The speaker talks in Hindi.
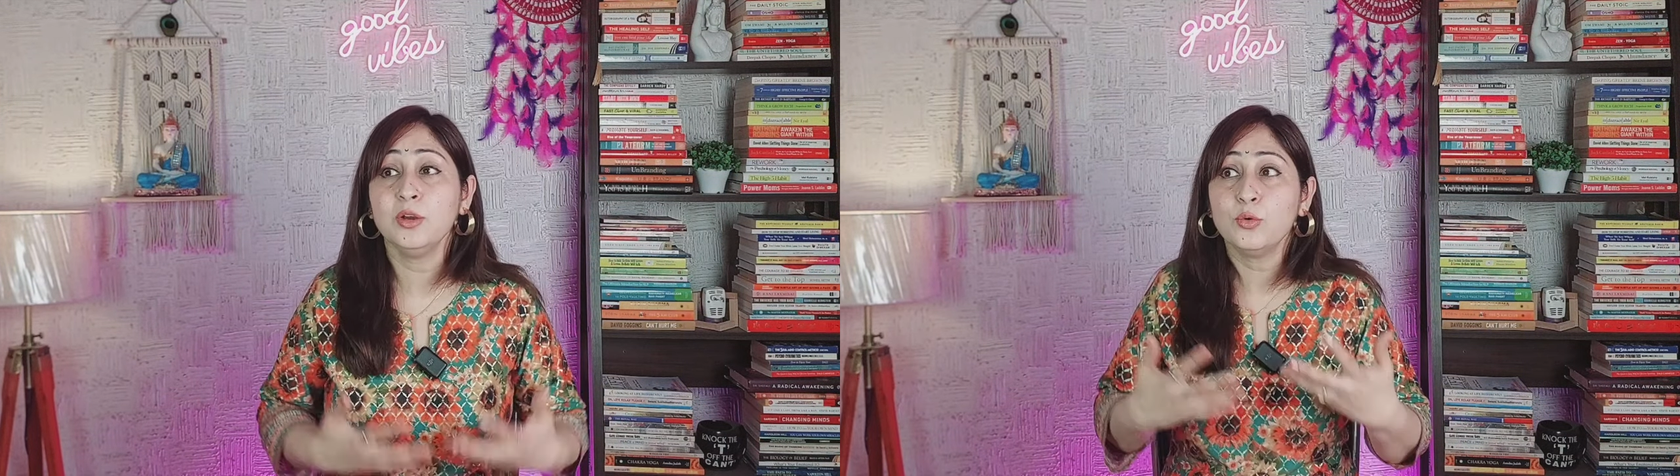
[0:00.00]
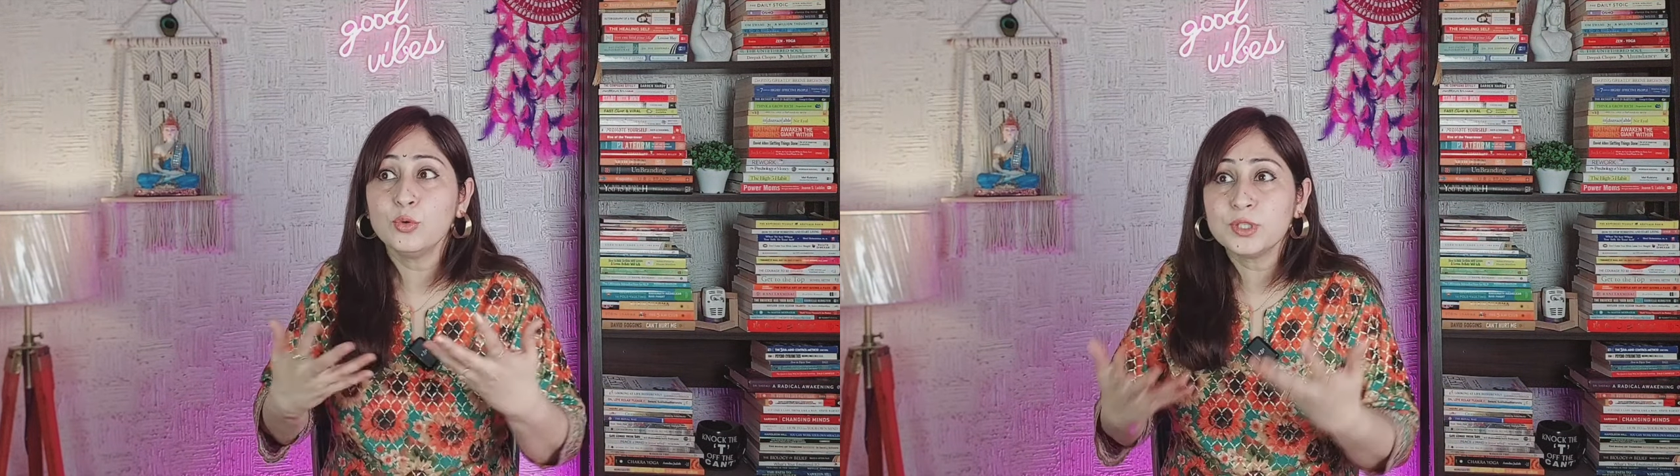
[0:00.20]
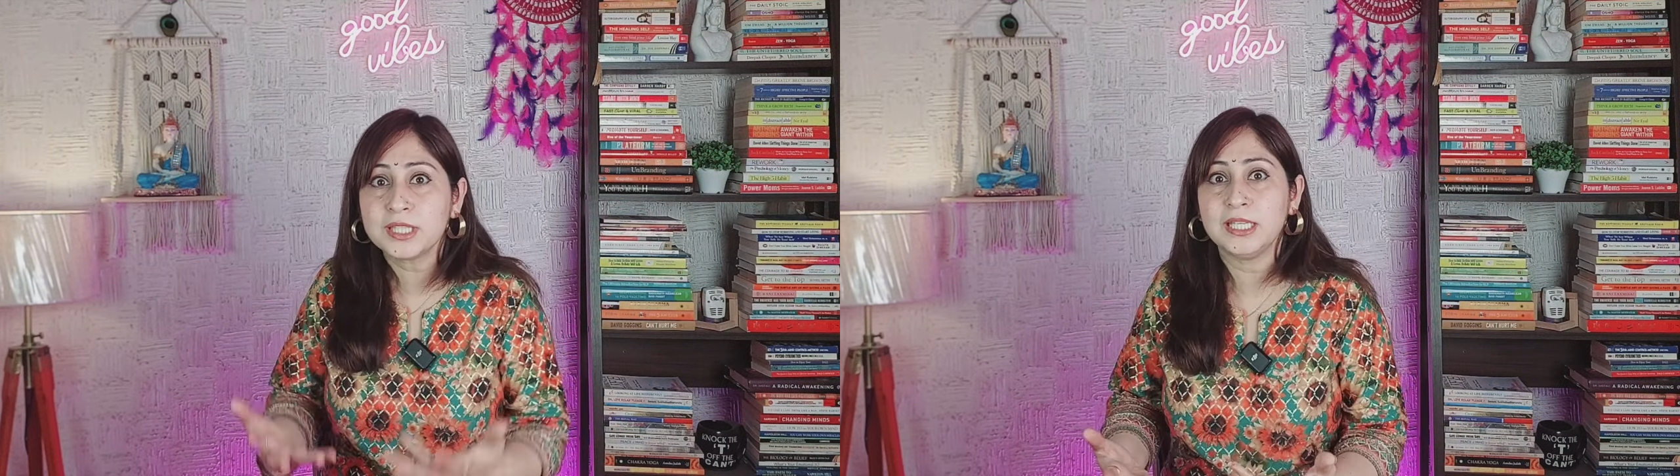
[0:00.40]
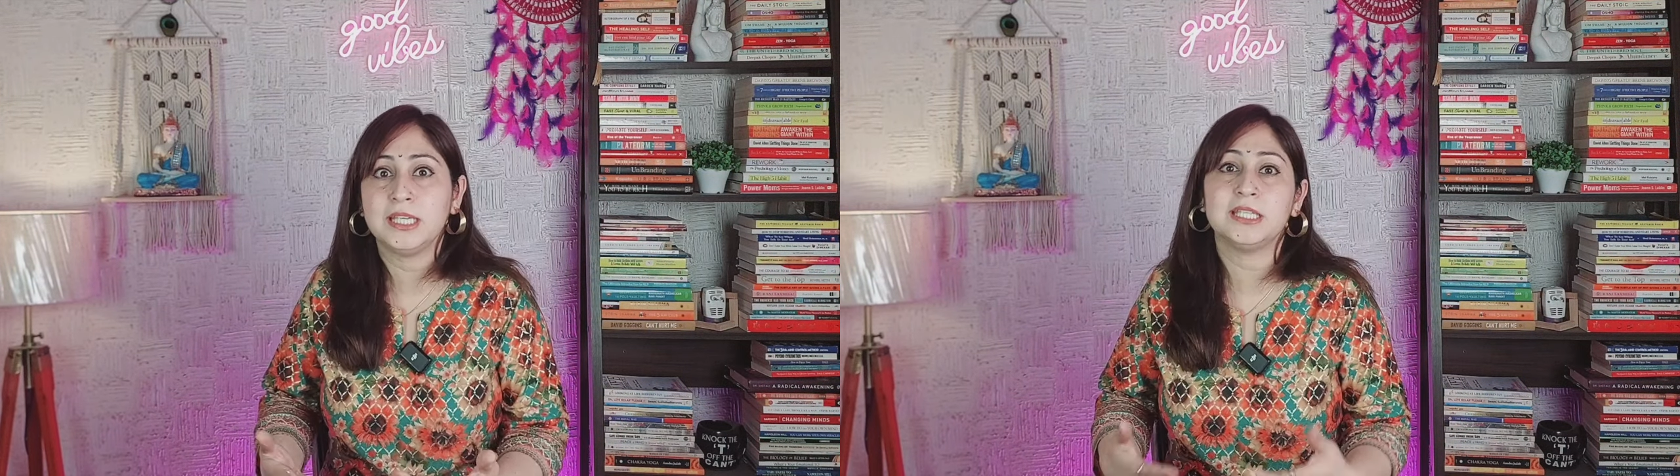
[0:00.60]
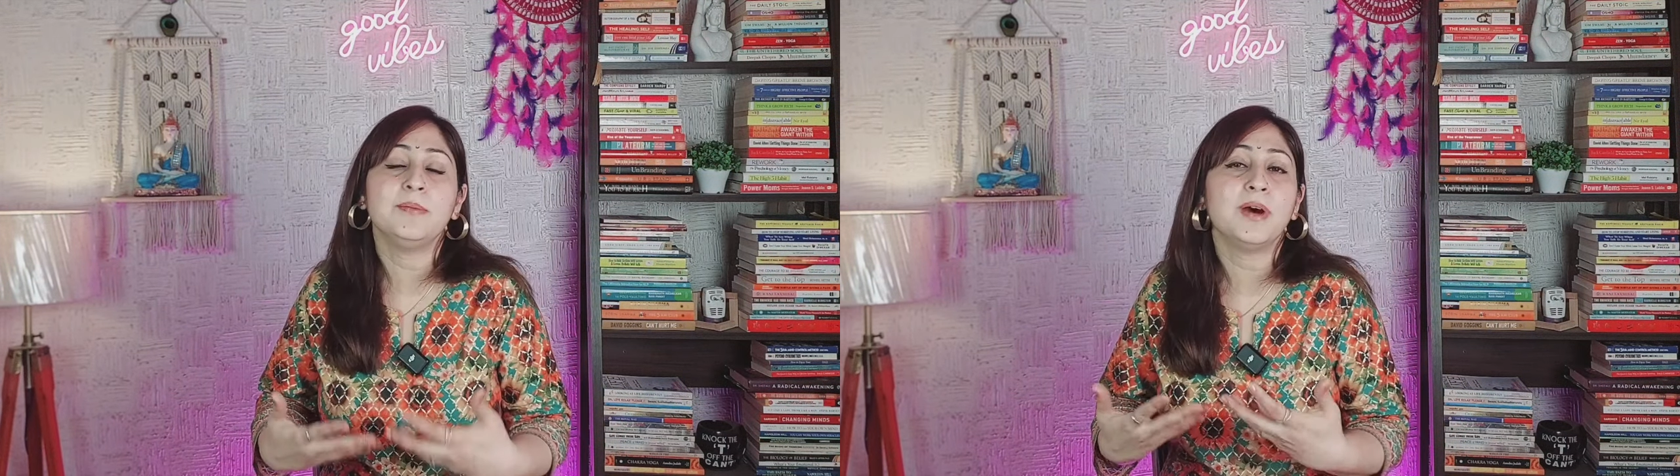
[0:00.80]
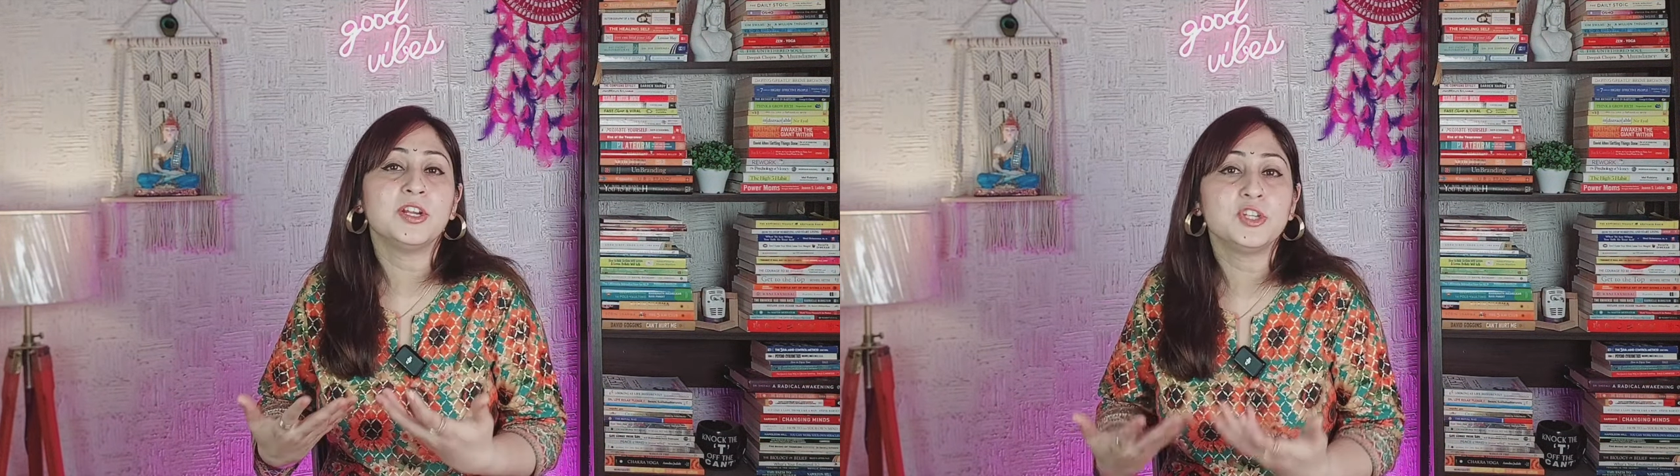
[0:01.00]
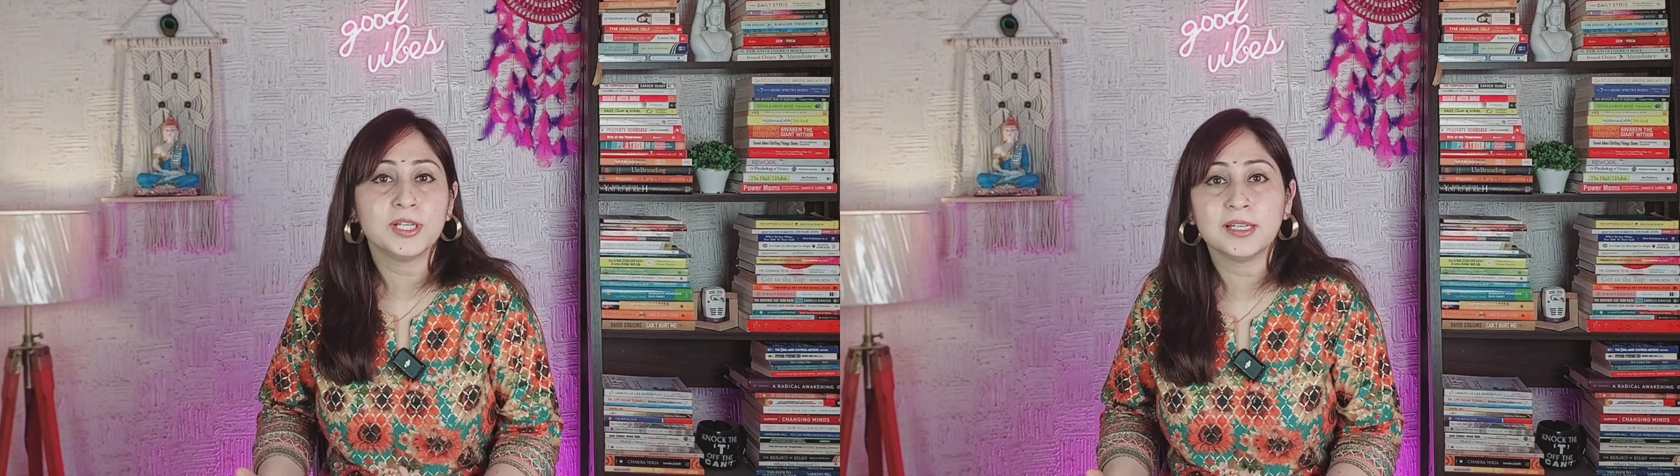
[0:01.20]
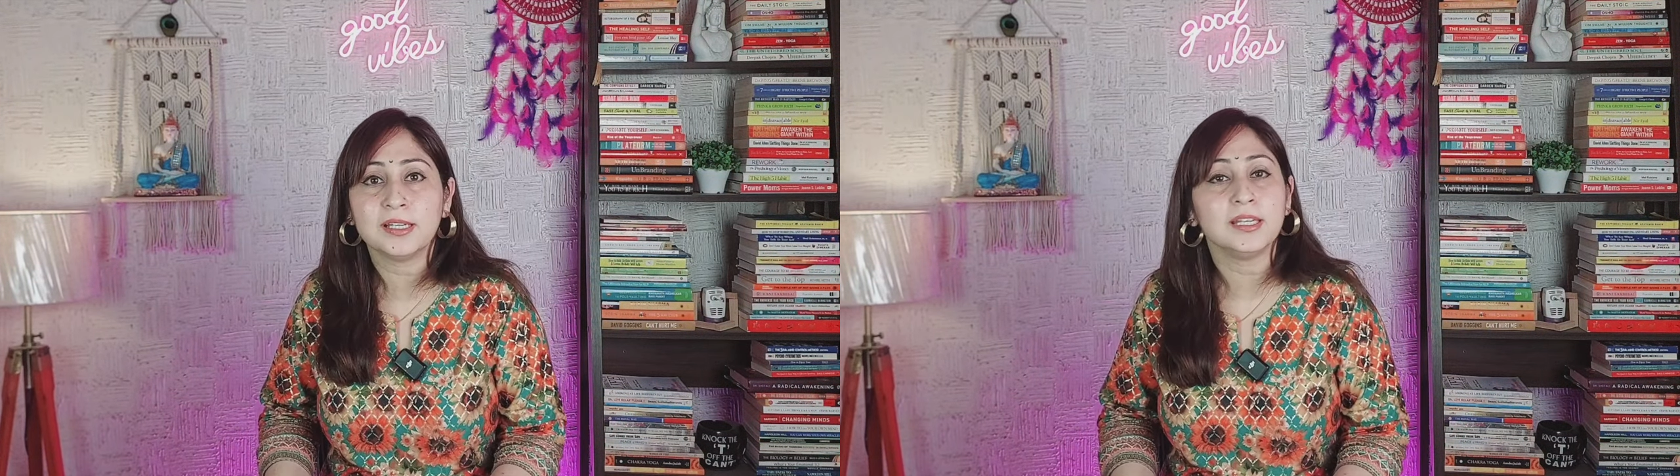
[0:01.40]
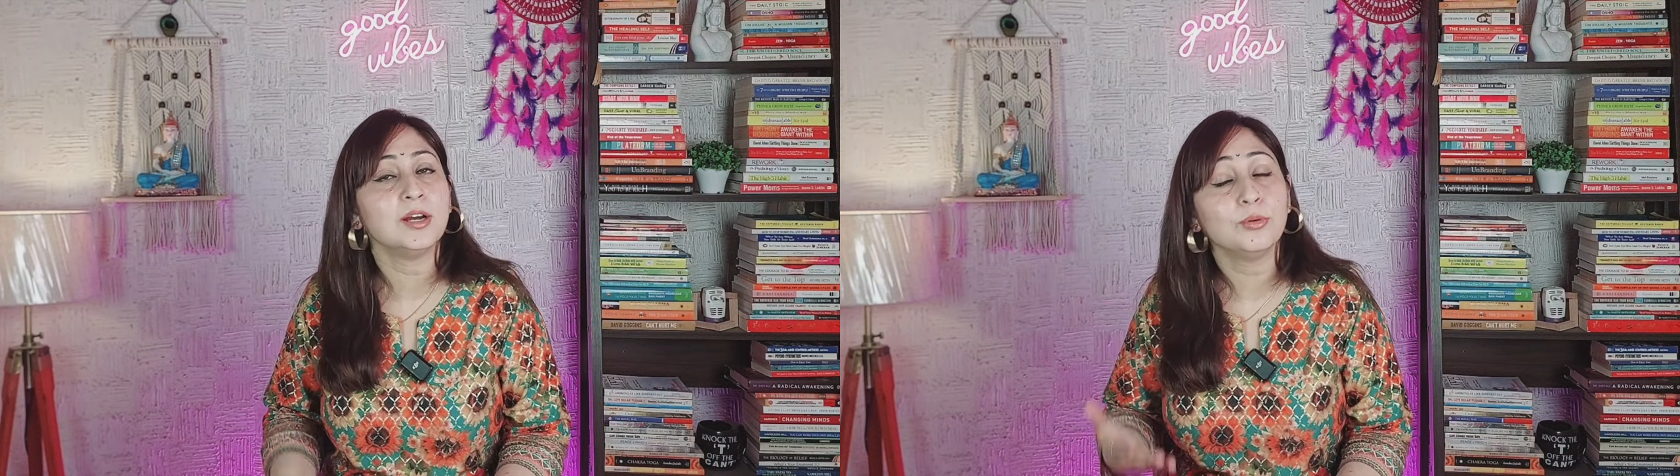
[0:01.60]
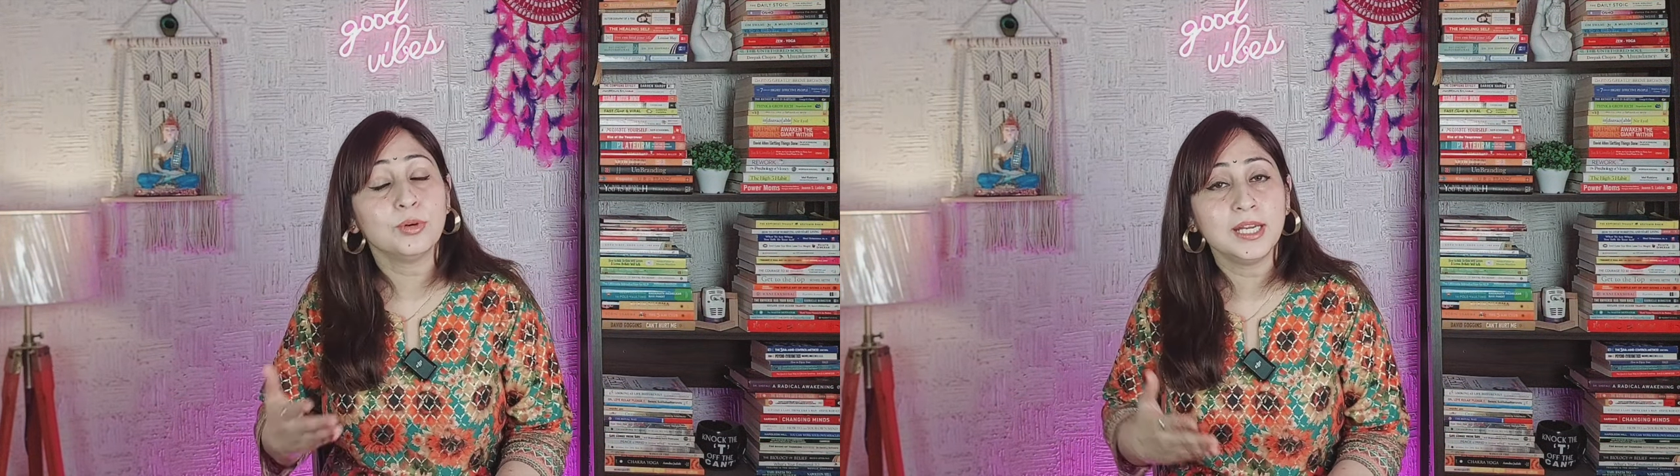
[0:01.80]
उस तरीके से बात शेयर करने का
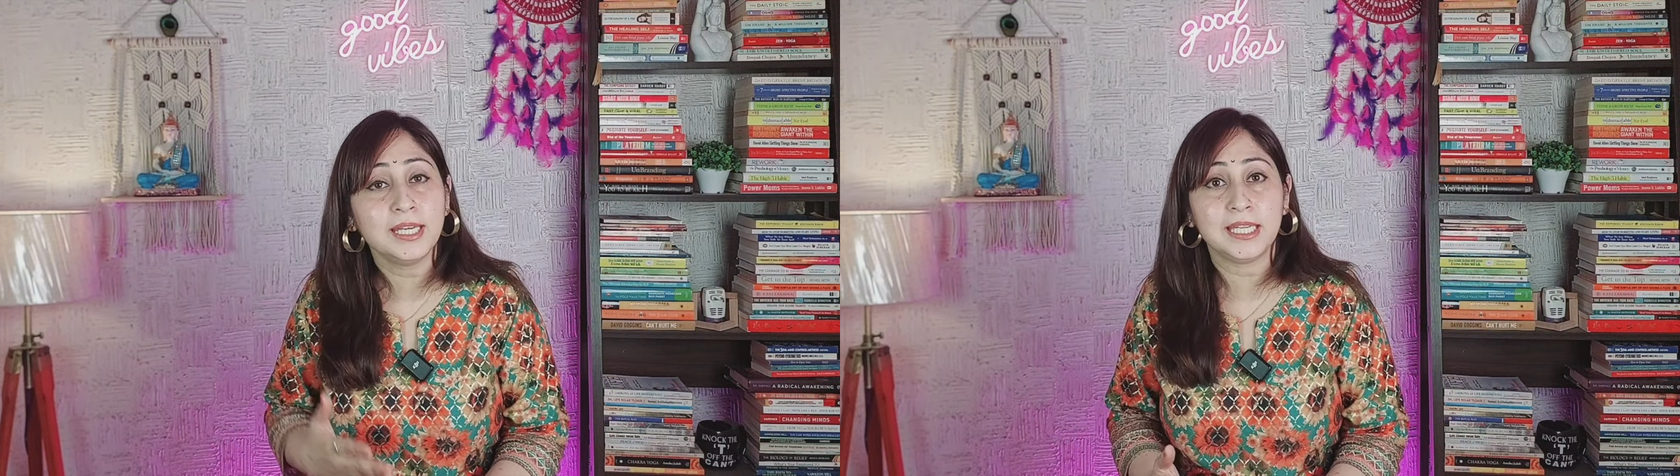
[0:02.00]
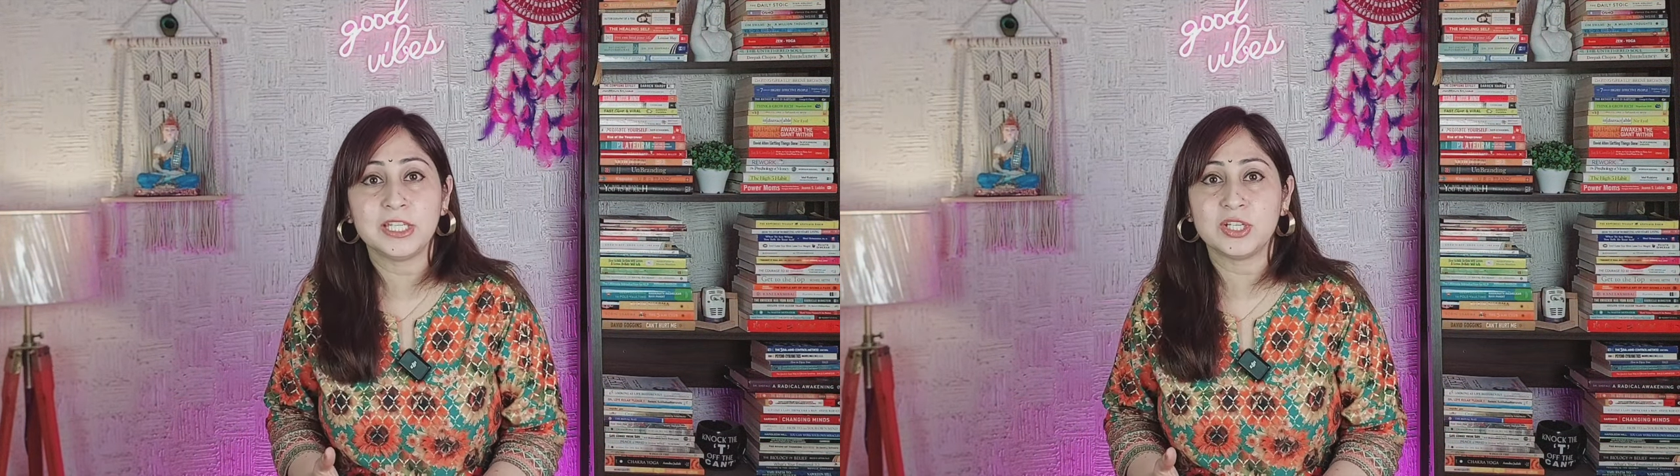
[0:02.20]
उनका नेचर